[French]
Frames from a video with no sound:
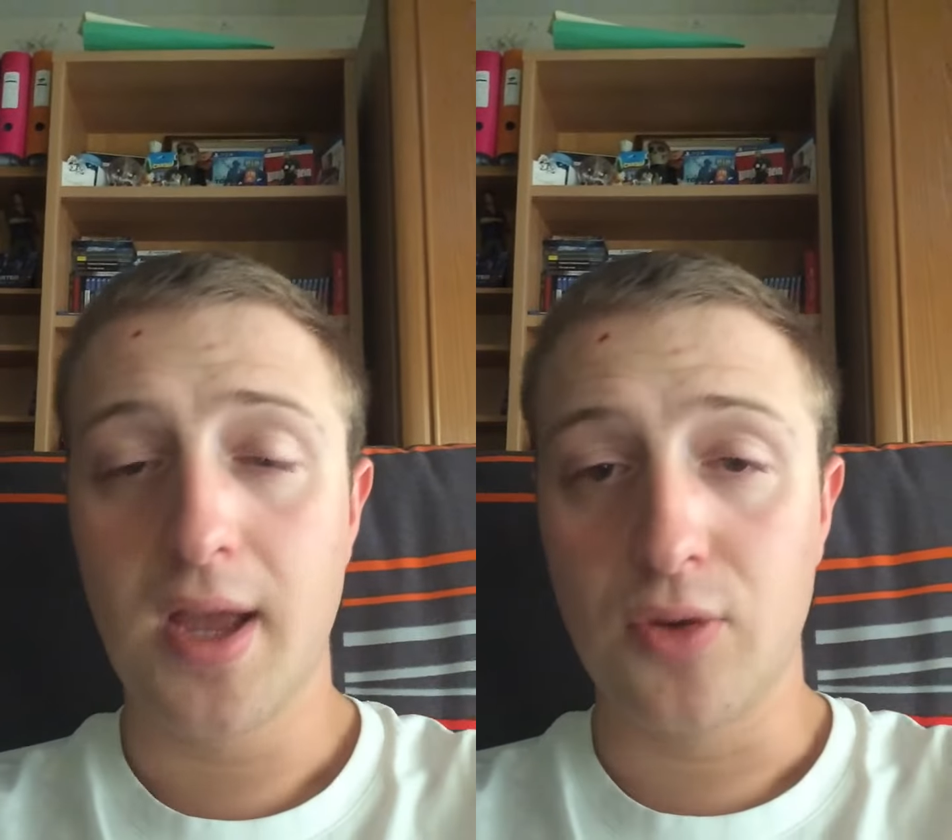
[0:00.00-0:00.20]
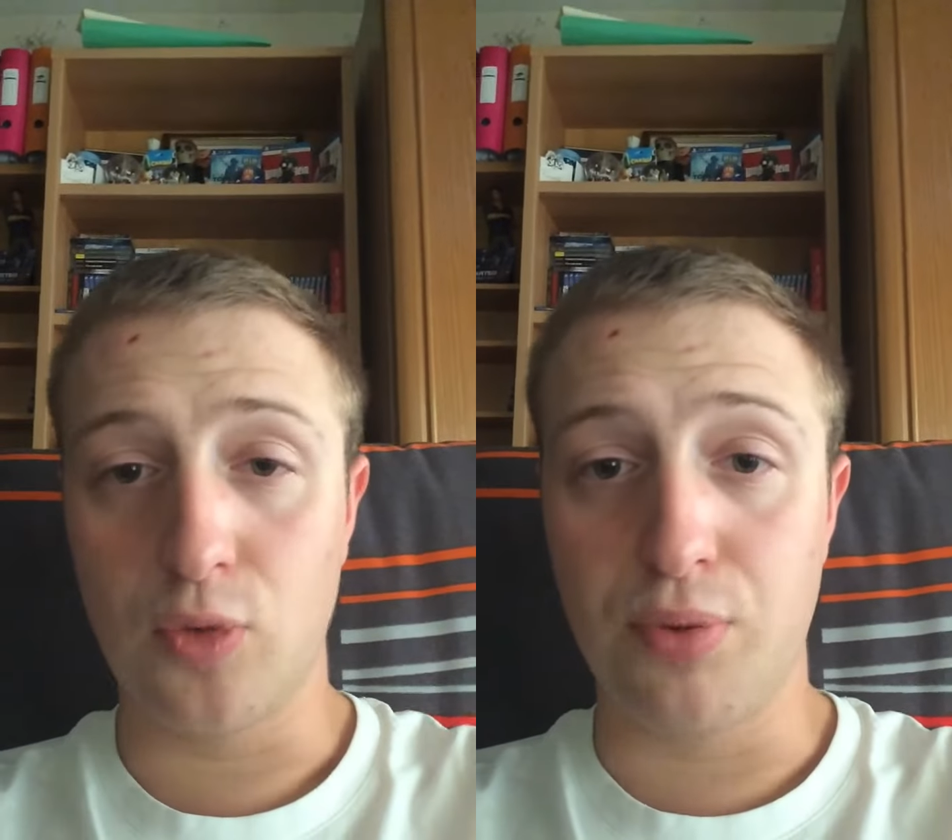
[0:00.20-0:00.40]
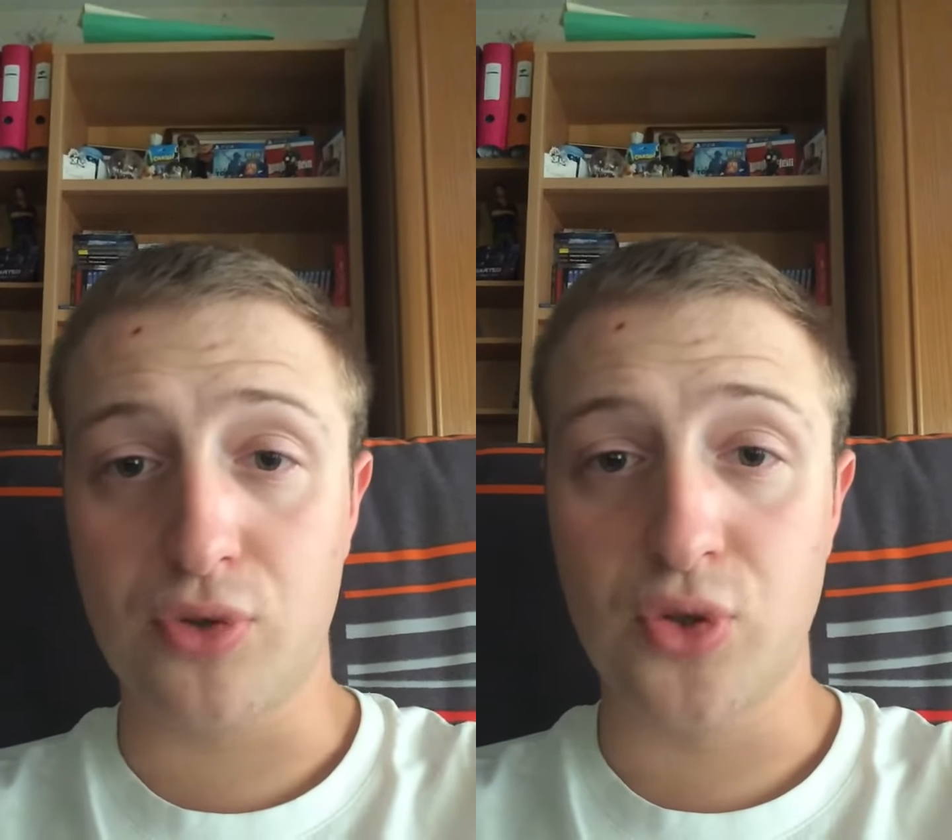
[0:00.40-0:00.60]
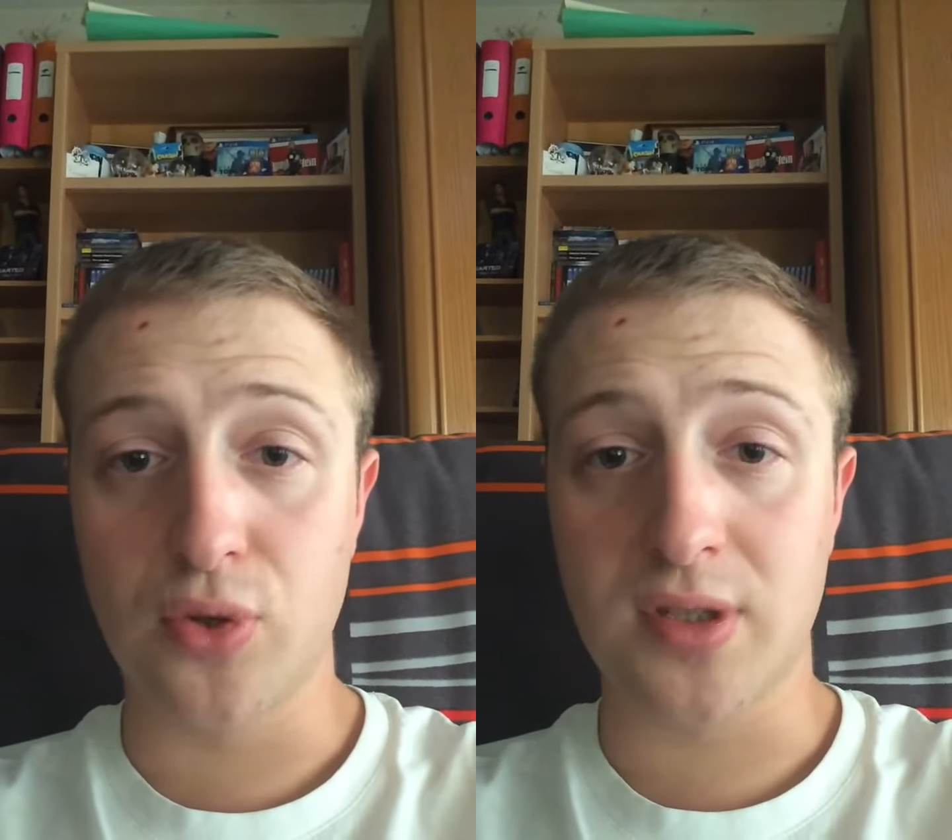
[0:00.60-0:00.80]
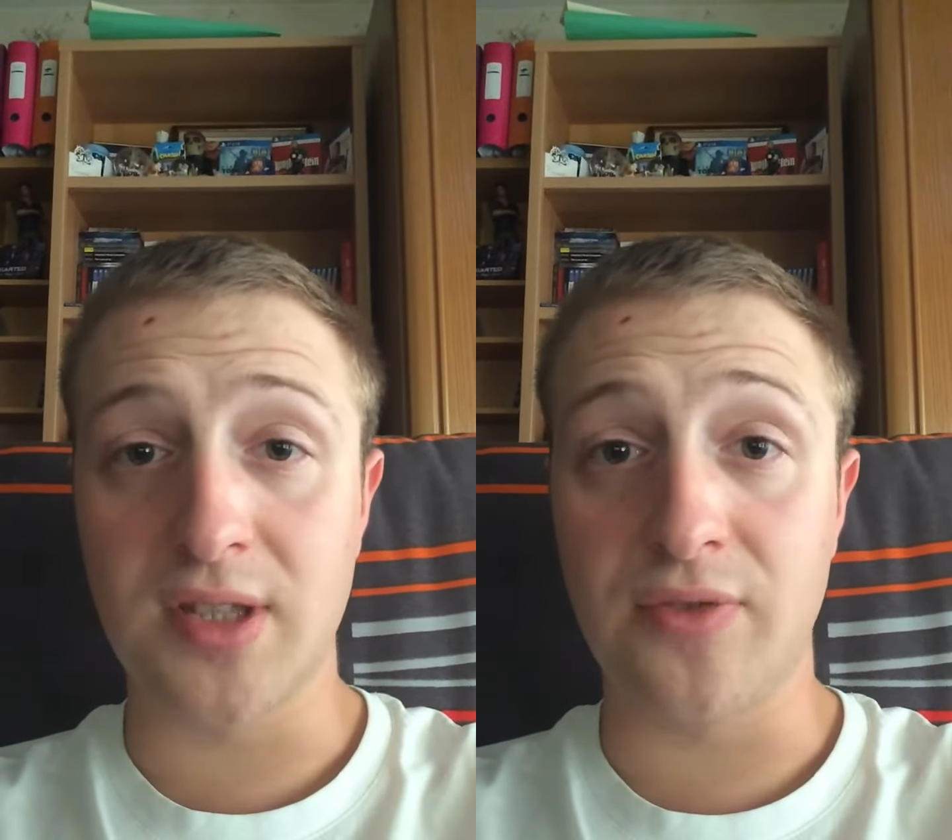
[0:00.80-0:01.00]
Donc pour
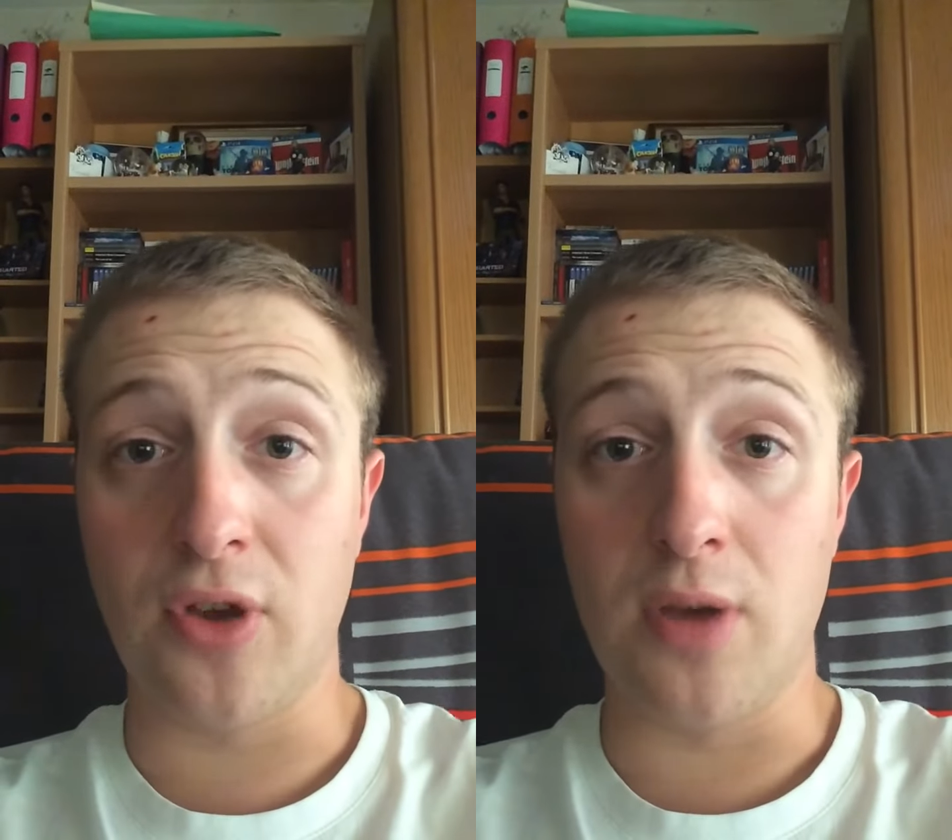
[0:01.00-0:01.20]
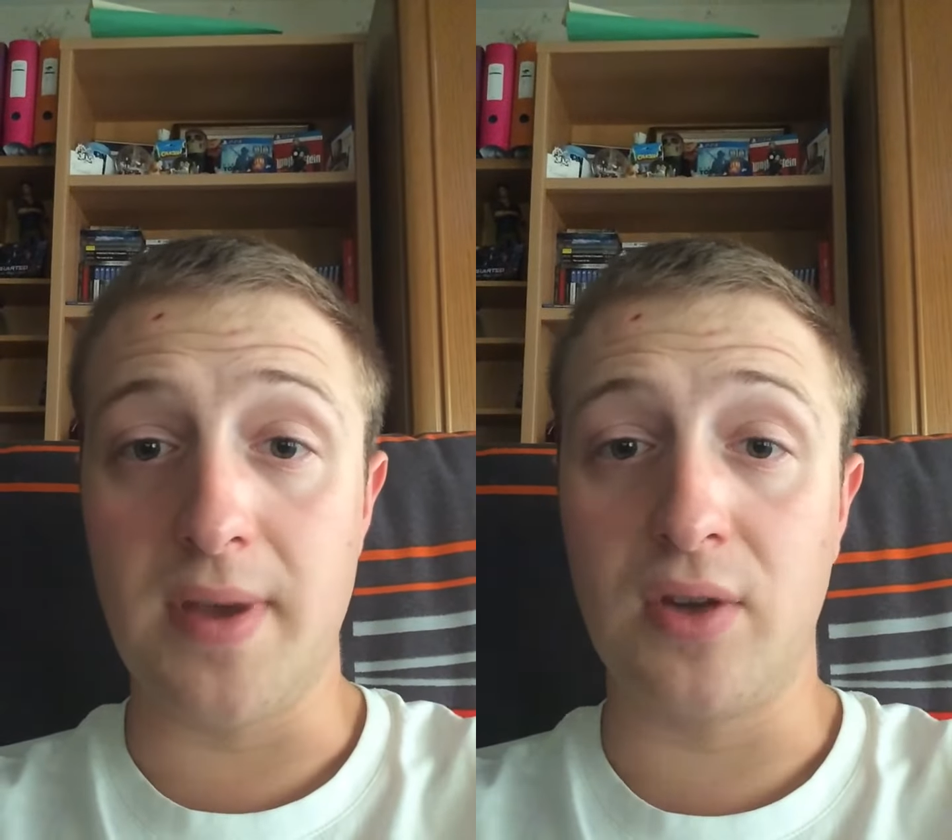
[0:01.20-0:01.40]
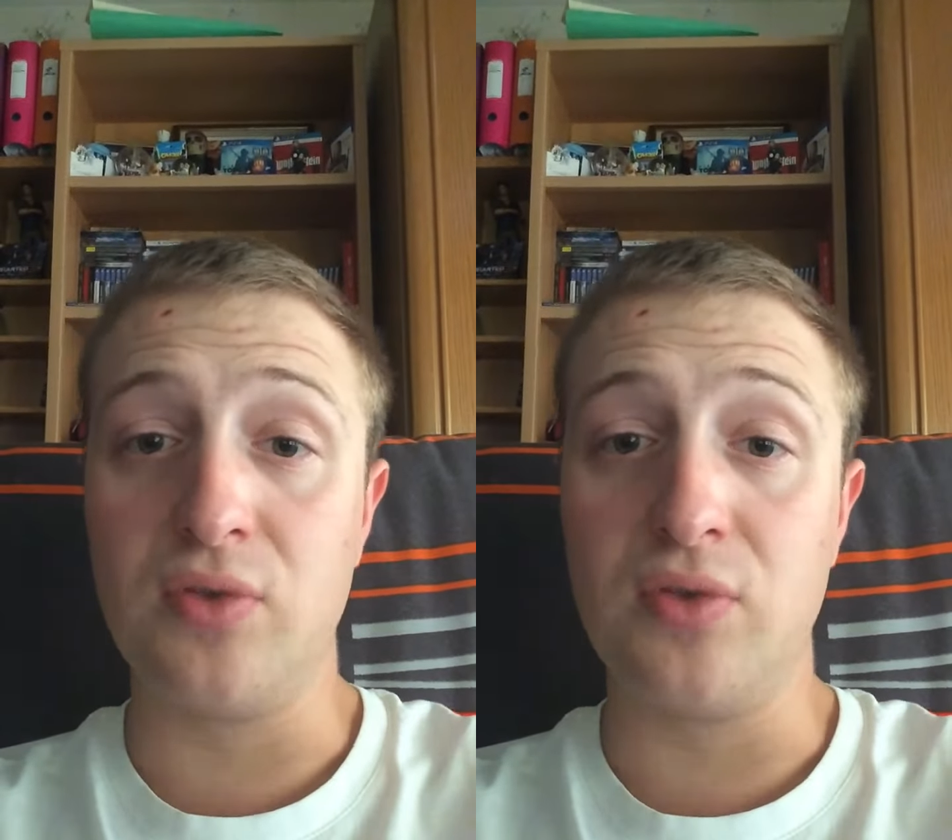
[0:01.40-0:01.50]
ceux qui veulent,